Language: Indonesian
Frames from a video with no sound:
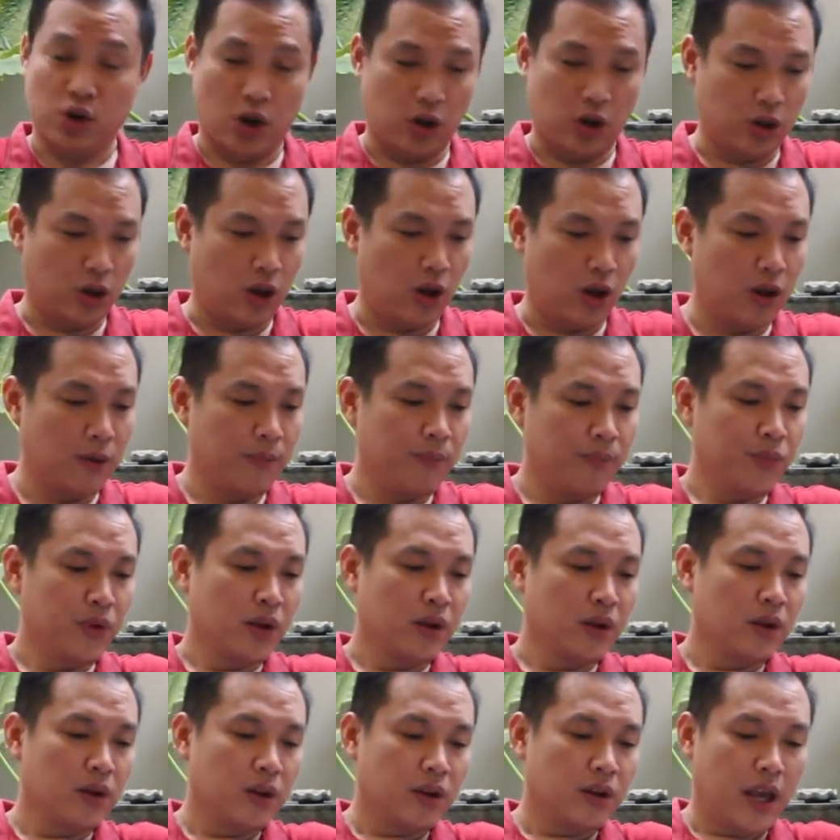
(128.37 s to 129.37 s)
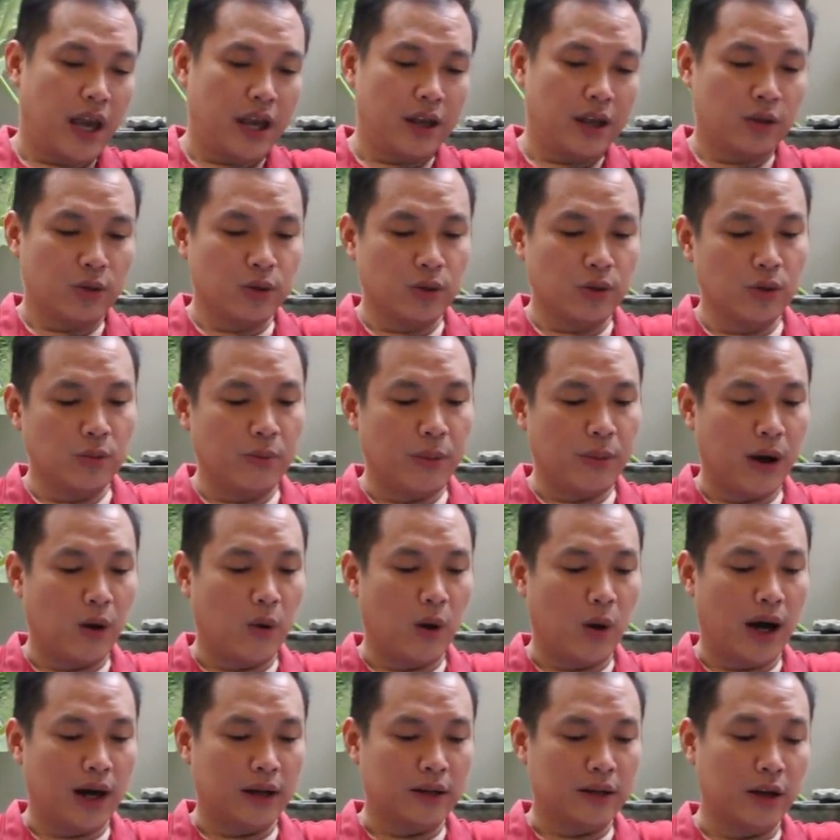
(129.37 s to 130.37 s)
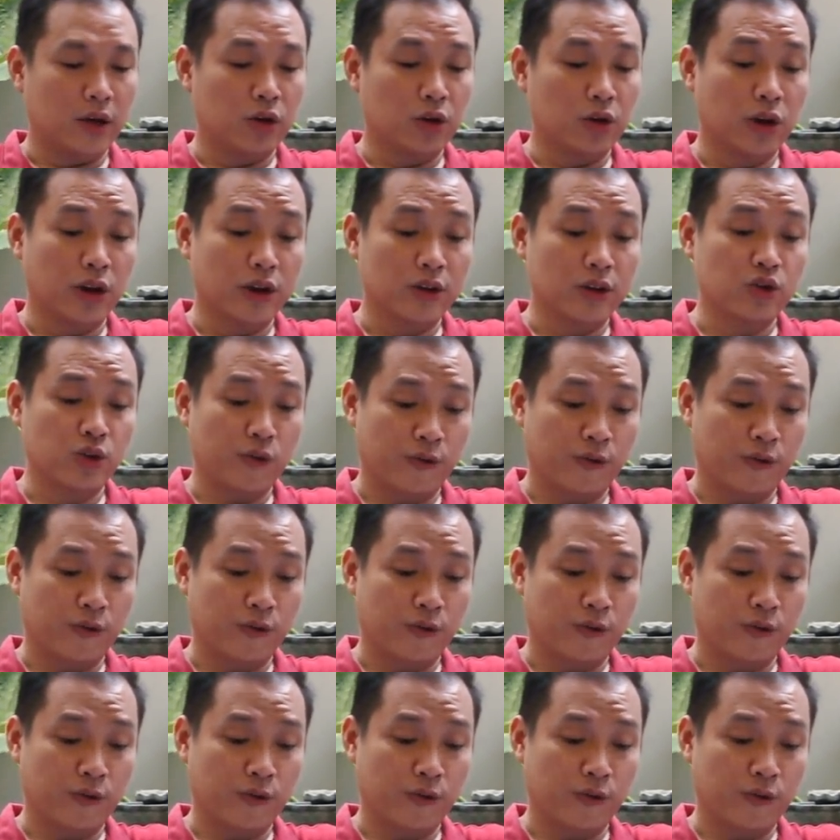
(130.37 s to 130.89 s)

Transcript: contoh yaitu bahwa Theodore